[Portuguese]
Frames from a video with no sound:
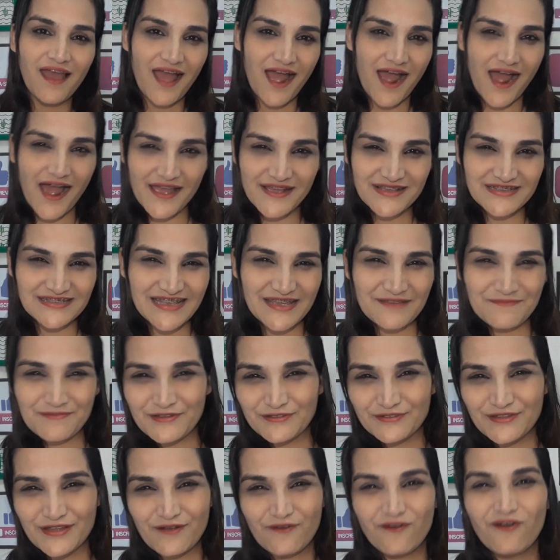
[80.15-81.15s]
Aí sempre
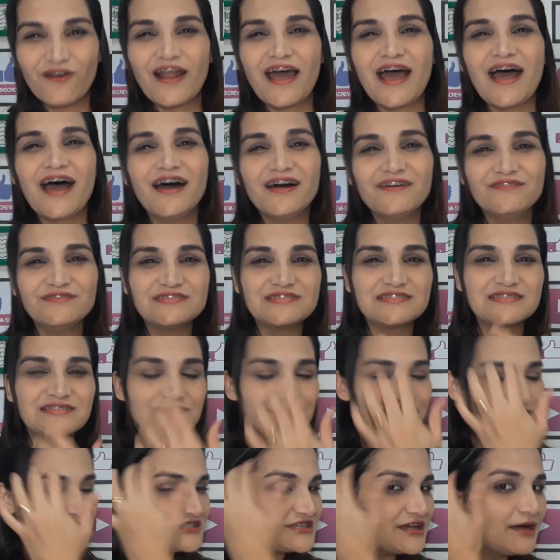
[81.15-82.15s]
eu decorava,
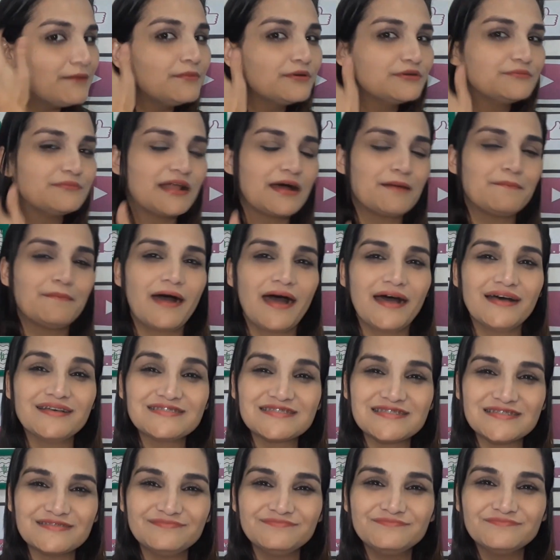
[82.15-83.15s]
assim, metia a mão na
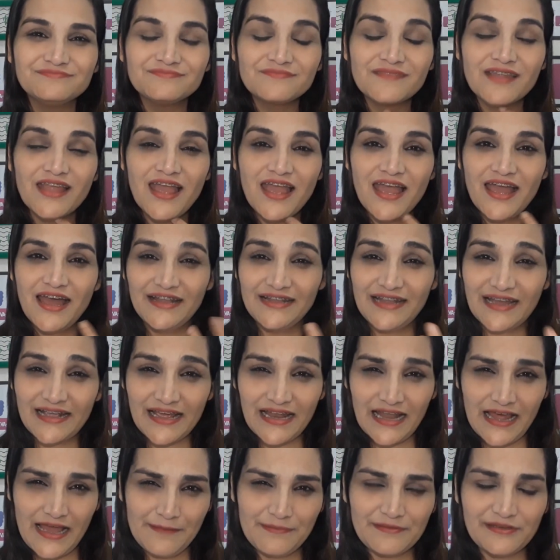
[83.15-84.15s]
massa.
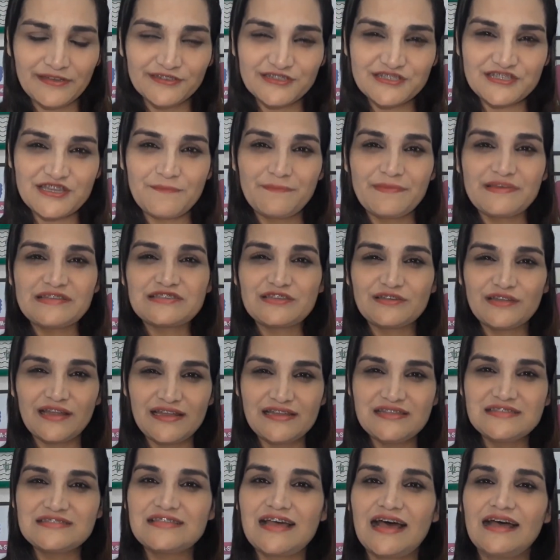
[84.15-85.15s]
Naquela época não tinha
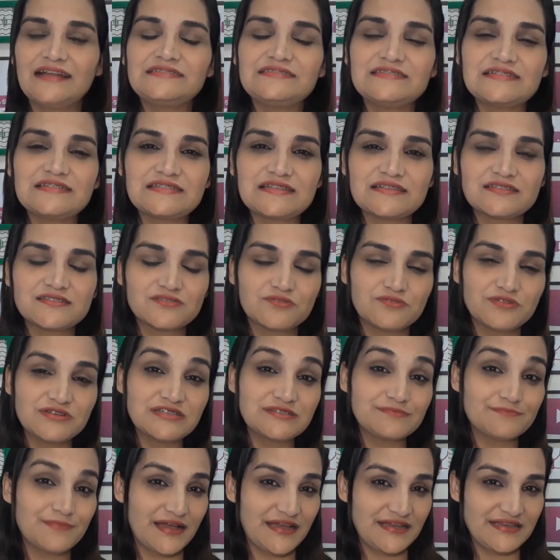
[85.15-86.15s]
personalizados essas
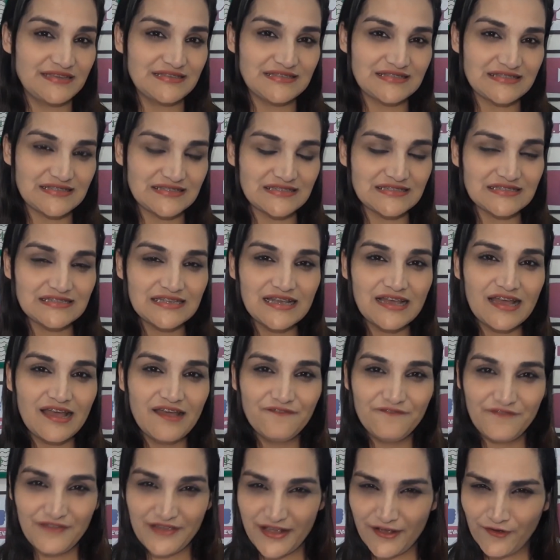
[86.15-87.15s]
coisas, mas
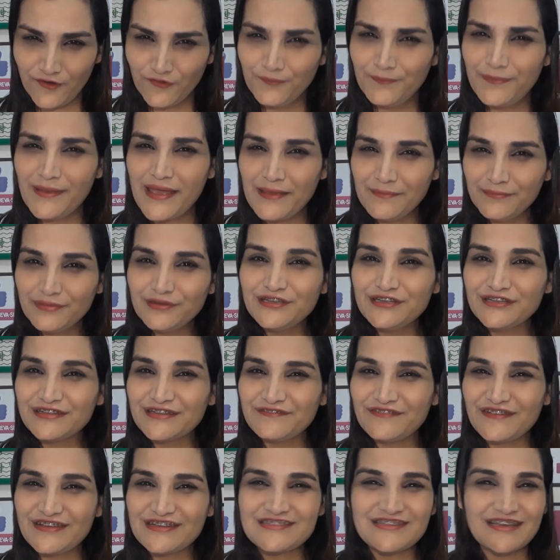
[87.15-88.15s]
Ficou bem bonita
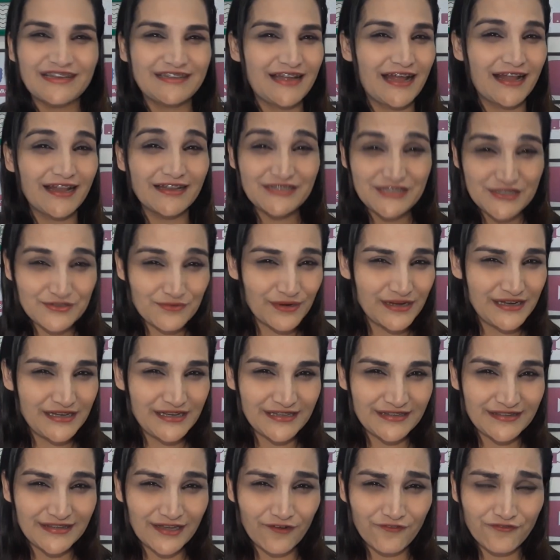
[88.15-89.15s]
a festinha dela de um
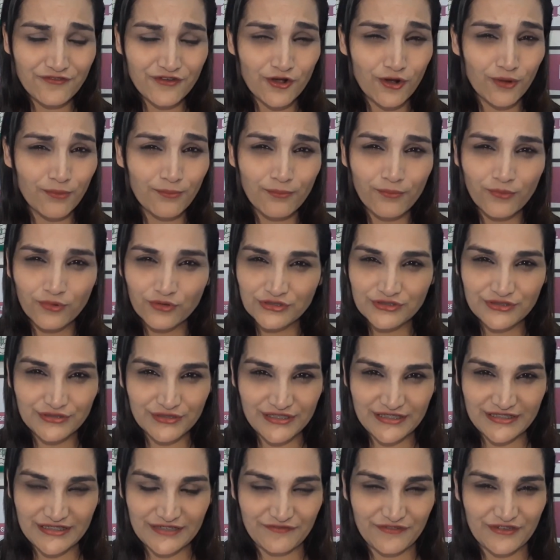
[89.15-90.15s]
aninho, então ficou muito
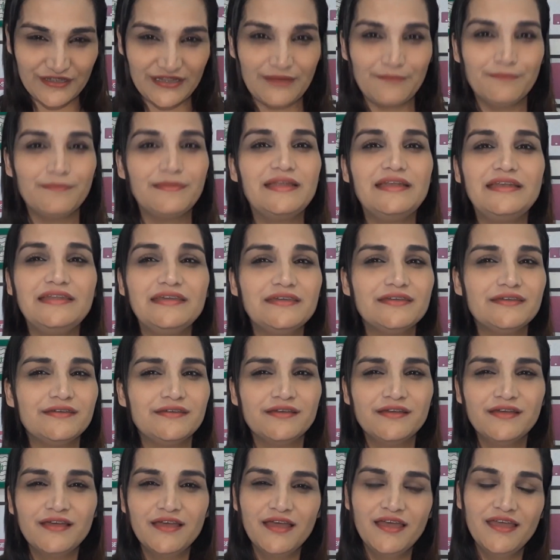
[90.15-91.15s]
linda. Foi da Belinha
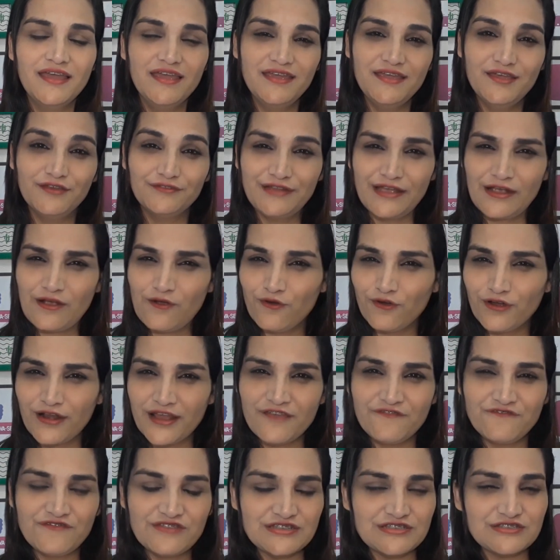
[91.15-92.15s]
e eu
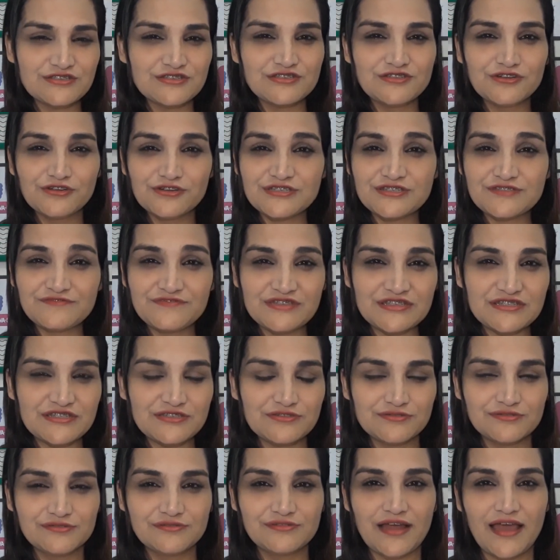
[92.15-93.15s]
decorei, fiz os doces, fiz tudo.